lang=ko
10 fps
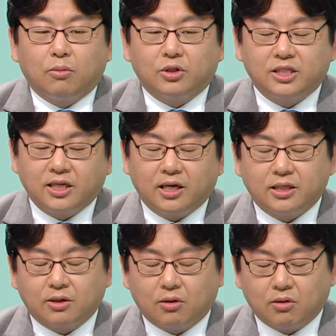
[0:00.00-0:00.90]
뭐
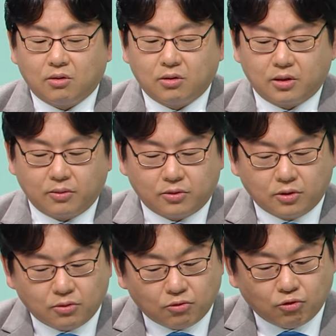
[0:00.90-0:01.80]
시장에서
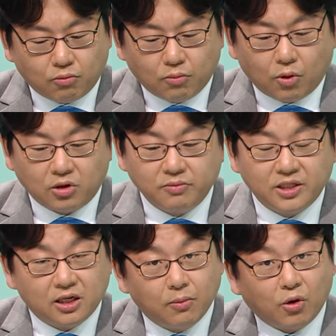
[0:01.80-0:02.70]
그런 뭐
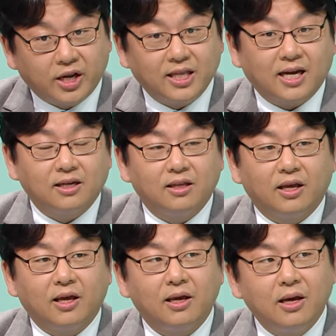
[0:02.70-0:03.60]
음식을 머리에 나를
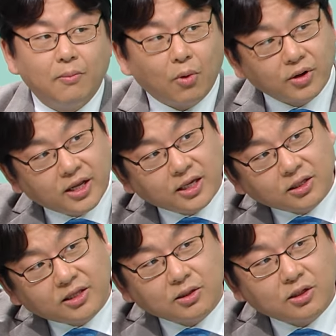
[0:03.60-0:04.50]
때 머리에
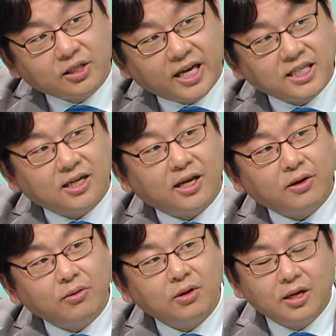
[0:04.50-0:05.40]
그 되잖아요.
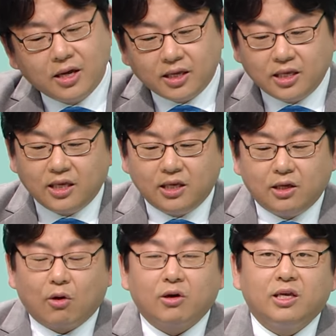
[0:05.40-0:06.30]
이 역이 네, 네,
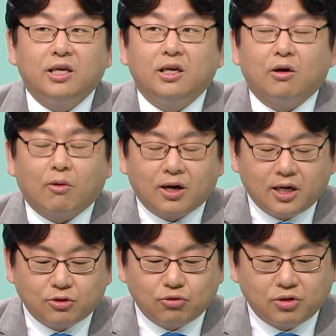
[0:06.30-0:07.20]
네. 역할을
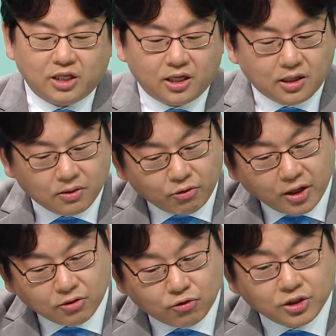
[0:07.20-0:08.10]
해주는 이
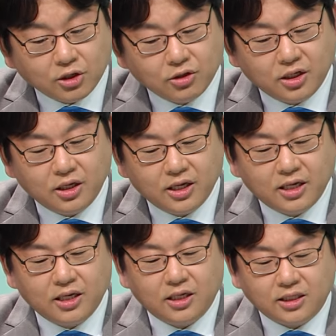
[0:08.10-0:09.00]
되는 쿠션이
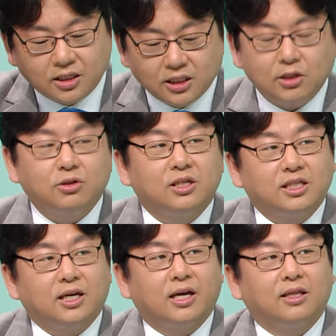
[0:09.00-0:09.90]
이제 찢어지기
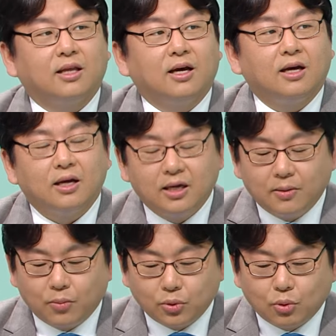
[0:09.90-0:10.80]
시작했다.
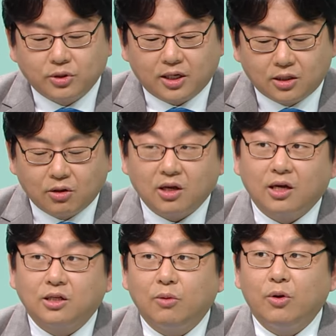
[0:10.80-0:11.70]
보통 제가
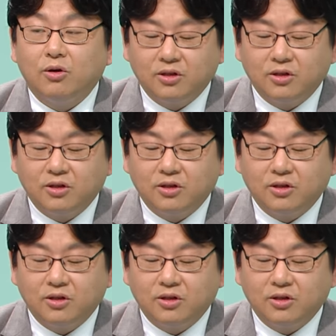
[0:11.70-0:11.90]
그렇게 설명을